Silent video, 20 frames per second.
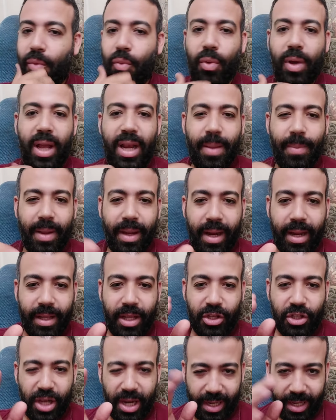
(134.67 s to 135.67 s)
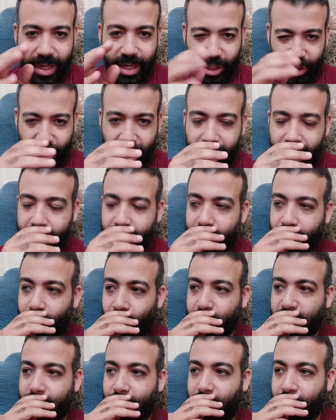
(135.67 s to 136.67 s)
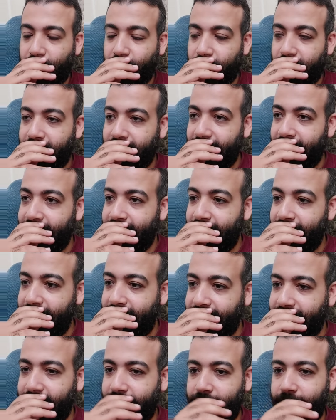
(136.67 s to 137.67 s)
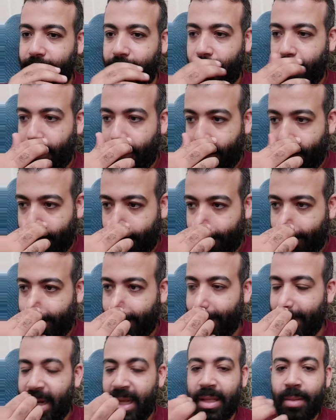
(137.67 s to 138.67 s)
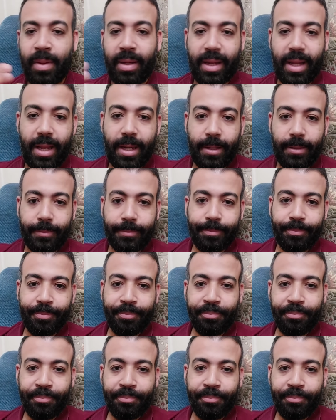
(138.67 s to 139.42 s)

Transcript: وغالبا كده شكل شكل حسام عاشور راجع الاهلي تاني بعد ما كان